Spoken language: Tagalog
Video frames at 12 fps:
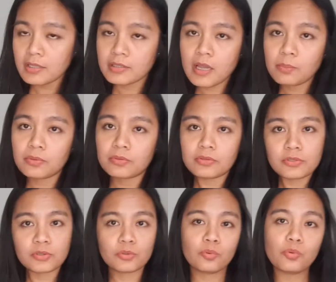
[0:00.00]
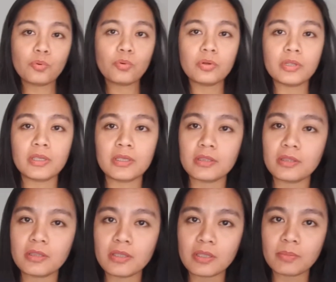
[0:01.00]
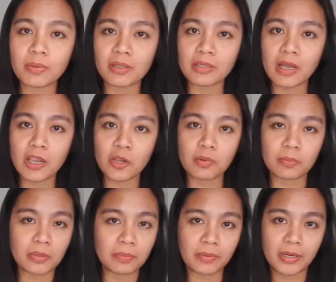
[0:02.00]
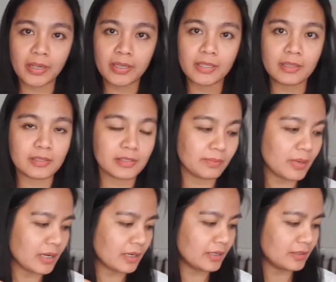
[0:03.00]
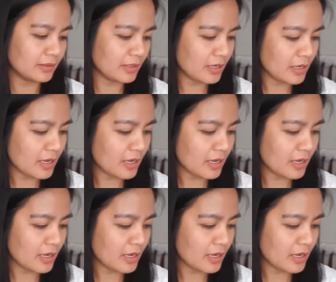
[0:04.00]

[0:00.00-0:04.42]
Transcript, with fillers: Tapos, kung hindi pa tayo mapipregi this month,